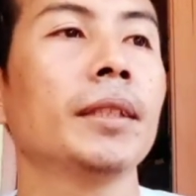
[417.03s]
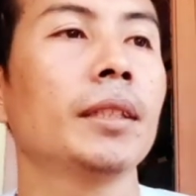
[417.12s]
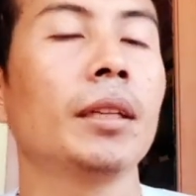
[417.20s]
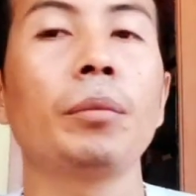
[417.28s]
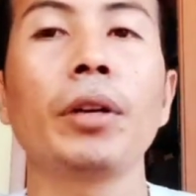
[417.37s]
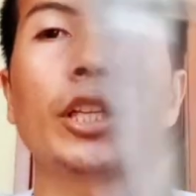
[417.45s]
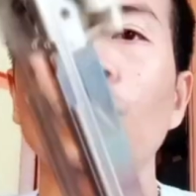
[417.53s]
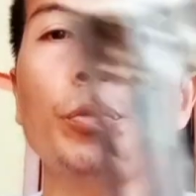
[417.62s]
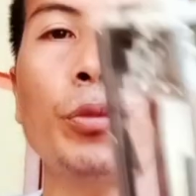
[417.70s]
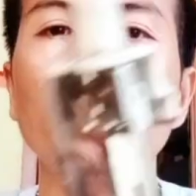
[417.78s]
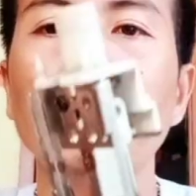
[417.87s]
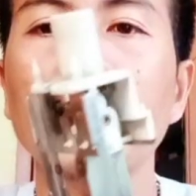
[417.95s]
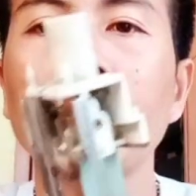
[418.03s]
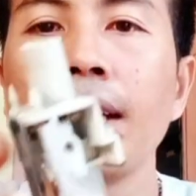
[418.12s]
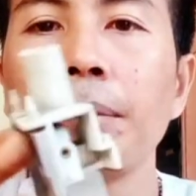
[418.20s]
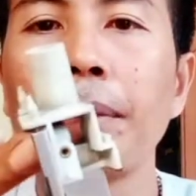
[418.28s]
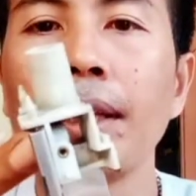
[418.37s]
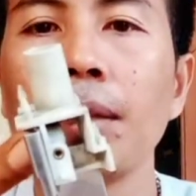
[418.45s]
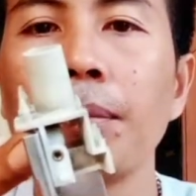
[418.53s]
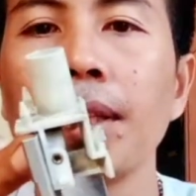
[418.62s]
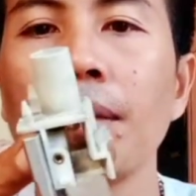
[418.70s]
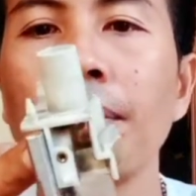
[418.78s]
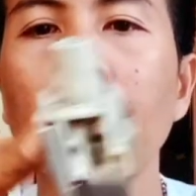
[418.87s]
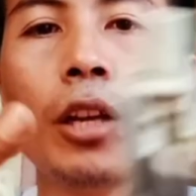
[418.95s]
eh, begitupun bagian depan
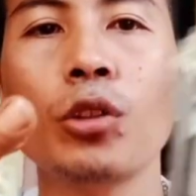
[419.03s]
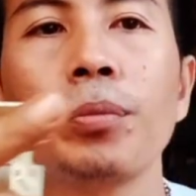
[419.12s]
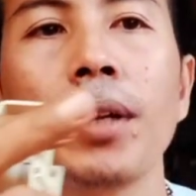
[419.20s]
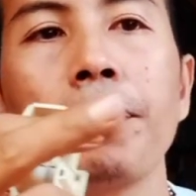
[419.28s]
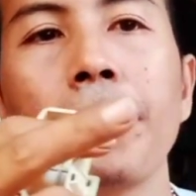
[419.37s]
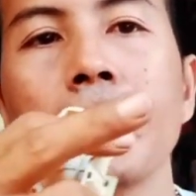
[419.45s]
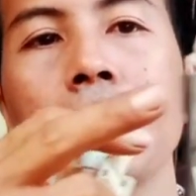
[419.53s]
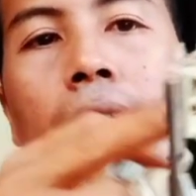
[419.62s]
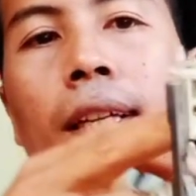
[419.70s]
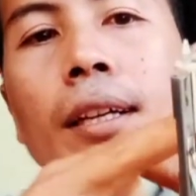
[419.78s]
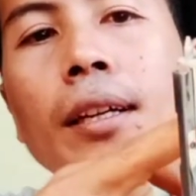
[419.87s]
teman-teman harus melepasnya ya.